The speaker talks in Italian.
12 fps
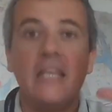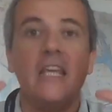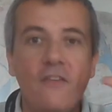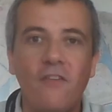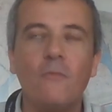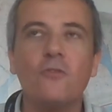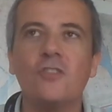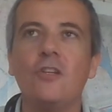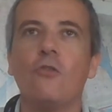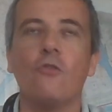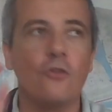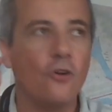I famosi
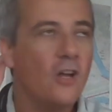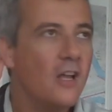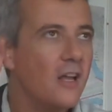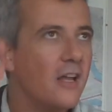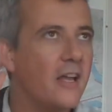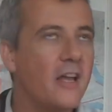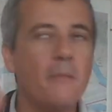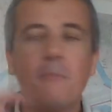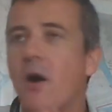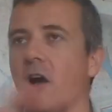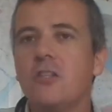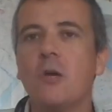loro. Eh,
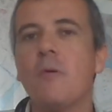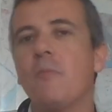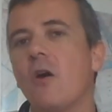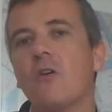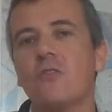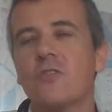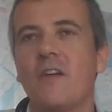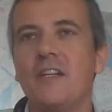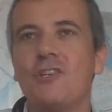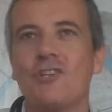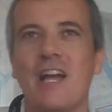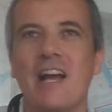poi dopo poco
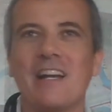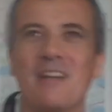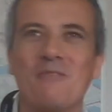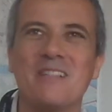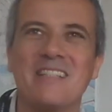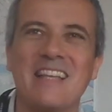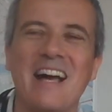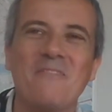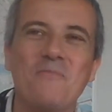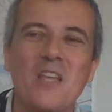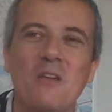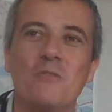svanisce anche questa,
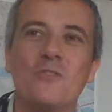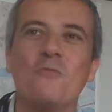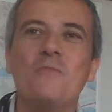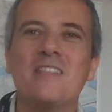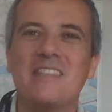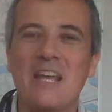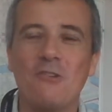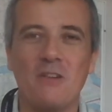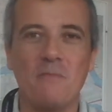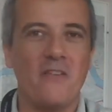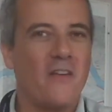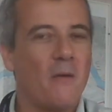questo mistero che
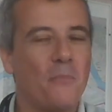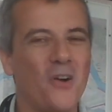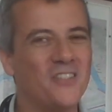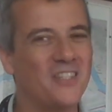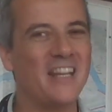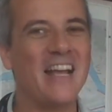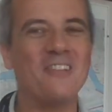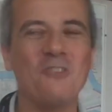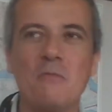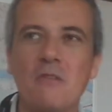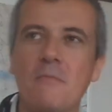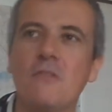mi aveva un po' intrigato
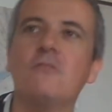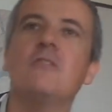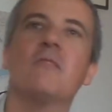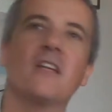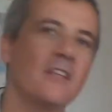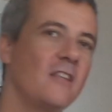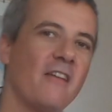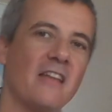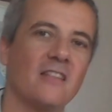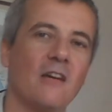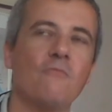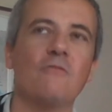nei primi minuti perché
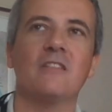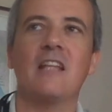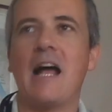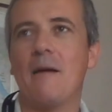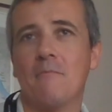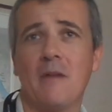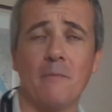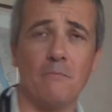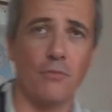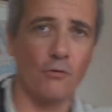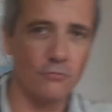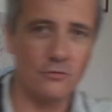diventa un dramma
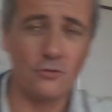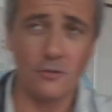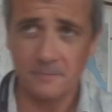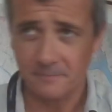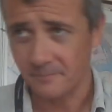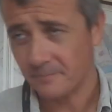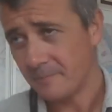brutto